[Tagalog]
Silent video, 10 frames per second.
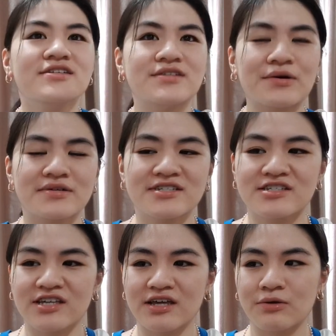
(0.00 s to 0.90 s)
so
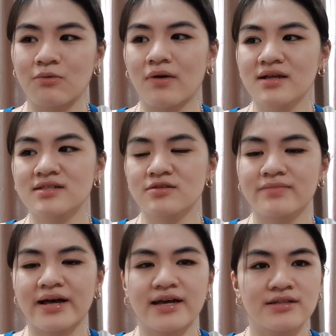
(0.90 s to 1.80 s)
she wants to
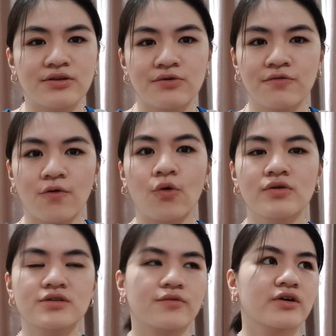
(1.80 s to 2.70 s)
buy a new
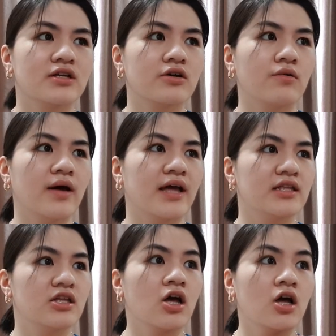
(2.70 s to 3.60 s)
phone. So we're gonna go
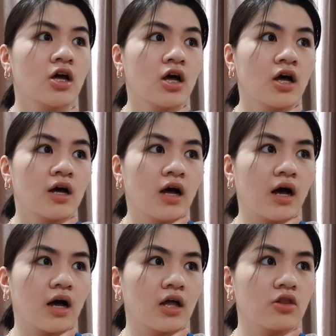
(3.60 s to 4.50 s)
and
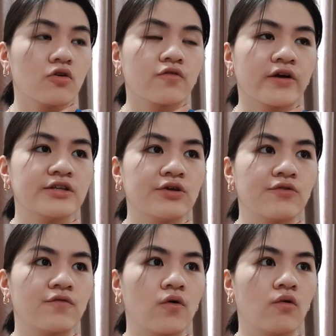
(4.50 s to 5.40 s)
uh, look for a
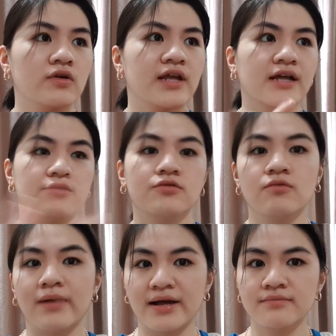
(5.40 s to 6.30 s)
new phone at
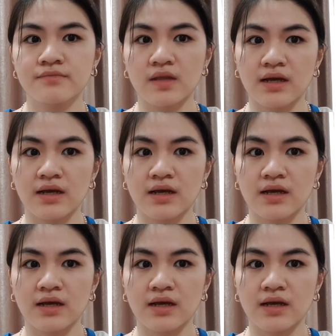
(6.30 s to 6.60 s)
Tutuban.